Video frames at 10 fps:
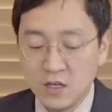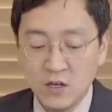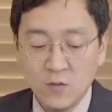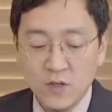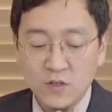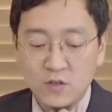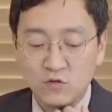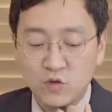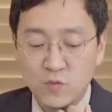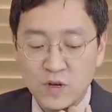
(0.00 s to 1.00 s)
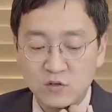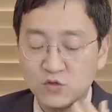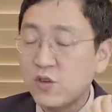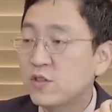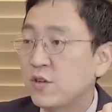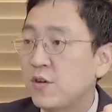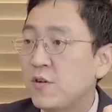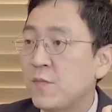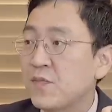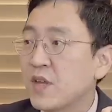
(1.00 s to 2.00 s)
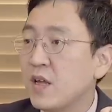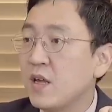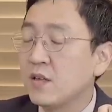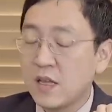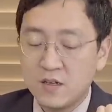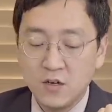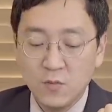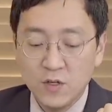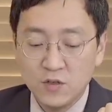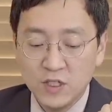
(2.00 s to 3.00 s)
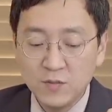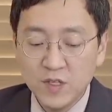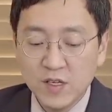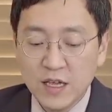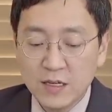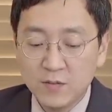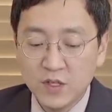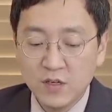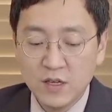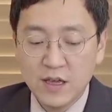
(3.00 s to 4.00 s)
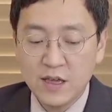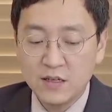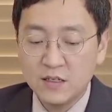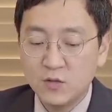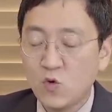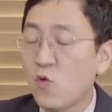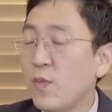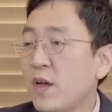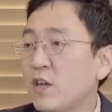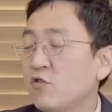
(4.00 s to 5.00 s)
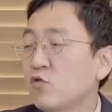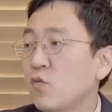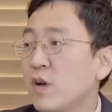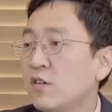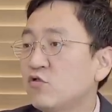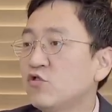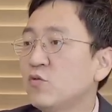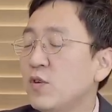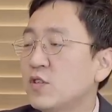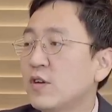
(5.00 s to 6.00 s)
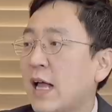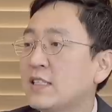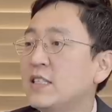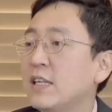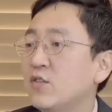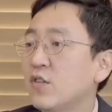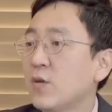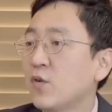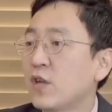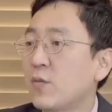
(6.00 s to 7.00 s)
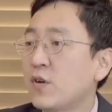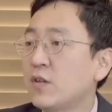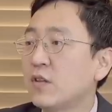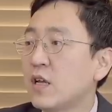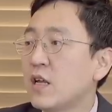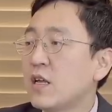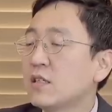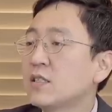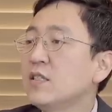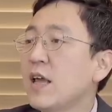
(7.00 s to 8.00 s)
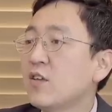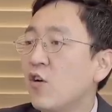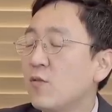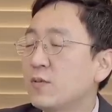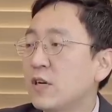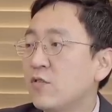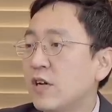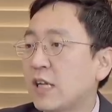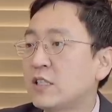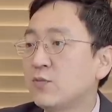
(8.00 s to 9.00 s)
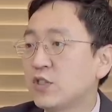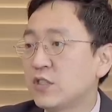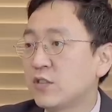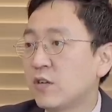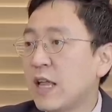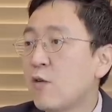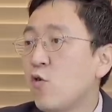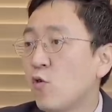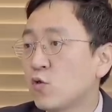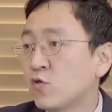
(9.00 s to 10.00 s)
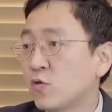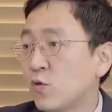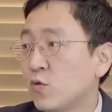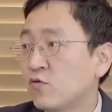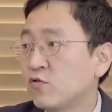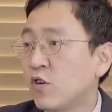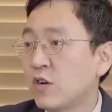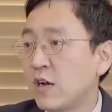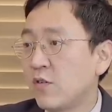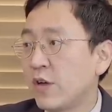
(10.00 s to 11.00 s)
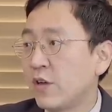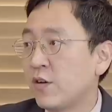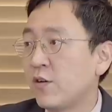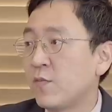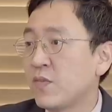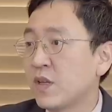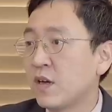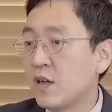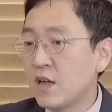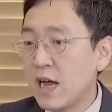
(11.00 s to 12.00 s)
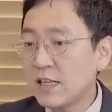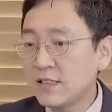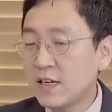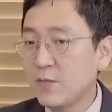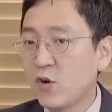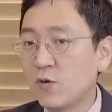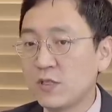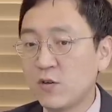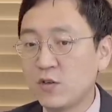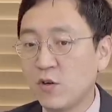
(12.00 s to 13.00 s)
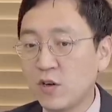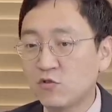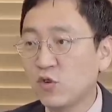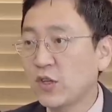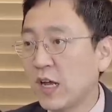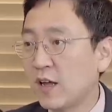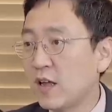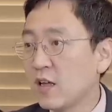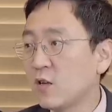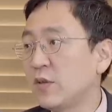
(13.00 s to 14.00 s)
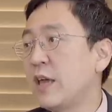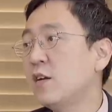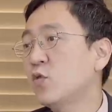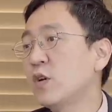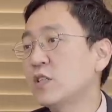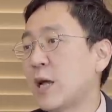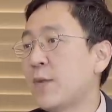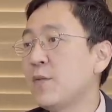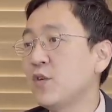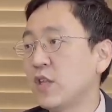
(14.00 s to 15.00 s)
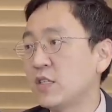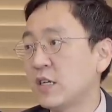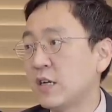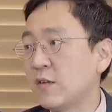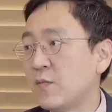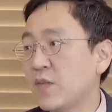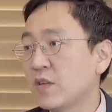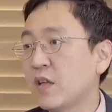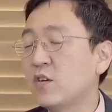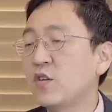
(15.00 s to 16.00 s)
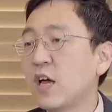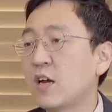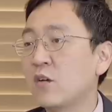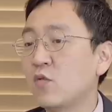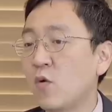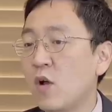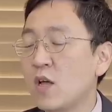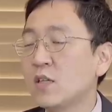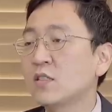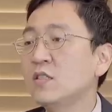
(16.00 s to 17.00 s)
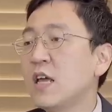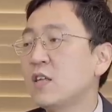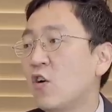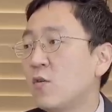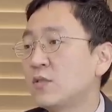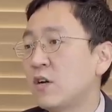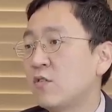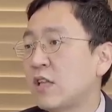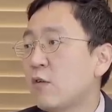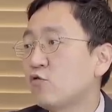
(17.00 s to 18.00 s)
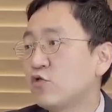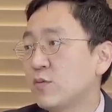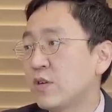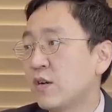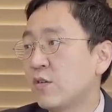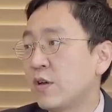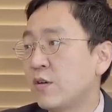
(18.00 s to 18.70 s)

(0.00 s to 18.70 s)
이러면서 그 유통망을 뚫었어요. 근데 그러면서 힘들게 힘들게 그 초코파이 유통망을 뚫으면서 같이 했던 게 뭐냐면은 스낵 영업사원을 같이 붙인 따로 주, 구성을 한 거예요. 음. 그러니까 한 사람 영업사원이 여기를 뚫었다. 그럼 얘를 통해서 다 팔면 되잖아요. 음. 네. 근데 그렇게 안 하고 스낵 영업 사원을 따로 투입을 한 거예요.